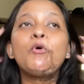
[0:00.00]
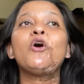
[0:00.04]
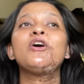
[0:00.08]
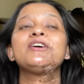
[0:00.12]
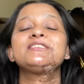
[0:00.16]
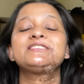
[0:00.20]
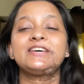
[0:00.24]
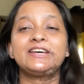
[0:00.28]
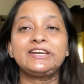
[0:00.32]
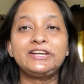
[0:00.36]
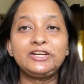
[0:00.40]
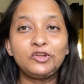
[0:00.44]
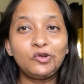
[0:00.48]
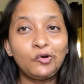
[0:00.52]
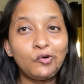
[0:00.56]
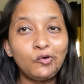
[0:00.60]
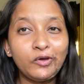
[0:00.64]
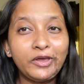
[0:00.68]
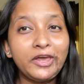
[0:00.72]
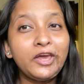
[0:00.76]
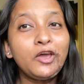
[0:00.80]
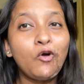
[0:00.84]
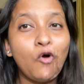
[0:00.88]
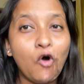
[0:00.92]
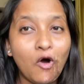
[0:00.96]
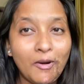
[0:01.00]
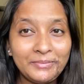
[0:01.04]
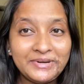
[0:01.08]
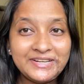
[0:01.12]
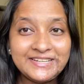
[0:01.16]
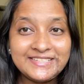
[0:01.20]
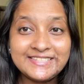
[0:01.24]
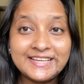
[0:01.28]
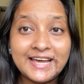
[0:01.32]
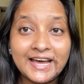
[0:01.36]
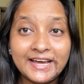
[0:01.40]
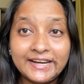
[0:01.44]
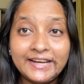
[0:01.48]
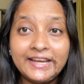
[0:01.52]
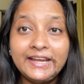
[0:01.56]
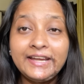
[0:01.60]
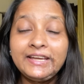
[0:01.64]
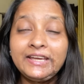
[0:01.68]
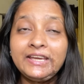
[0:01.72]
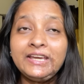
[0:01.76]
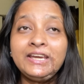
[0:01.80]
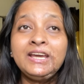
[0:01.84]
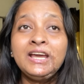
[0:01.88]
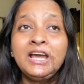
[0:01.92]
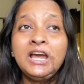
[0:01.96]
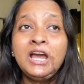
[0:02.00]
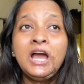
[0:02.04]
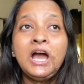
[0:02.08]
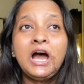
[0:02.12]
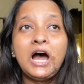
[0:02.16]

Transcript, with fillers: बहुत सारे लोगों के कमेंट्स आ रहे हैं कि